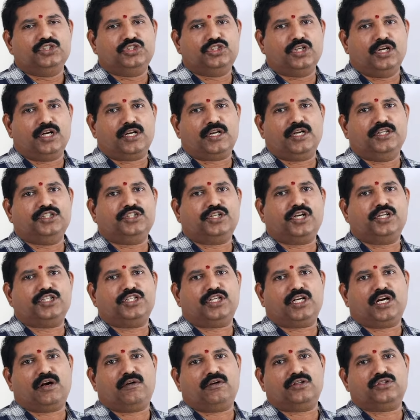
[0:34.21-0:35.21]
చిల్డ్రన్
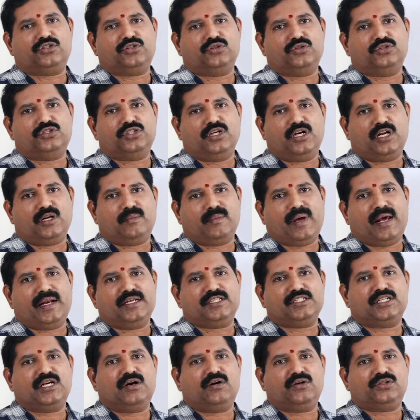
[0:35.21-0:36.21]
ఎడ్యుకేషన్ కావచ్చు చిల్డ్రన్
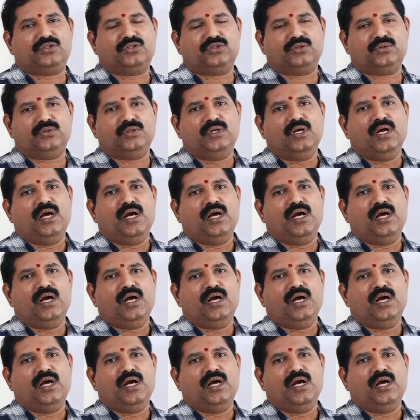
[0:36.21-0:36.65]
మ్యారేజ్ కావచ్చు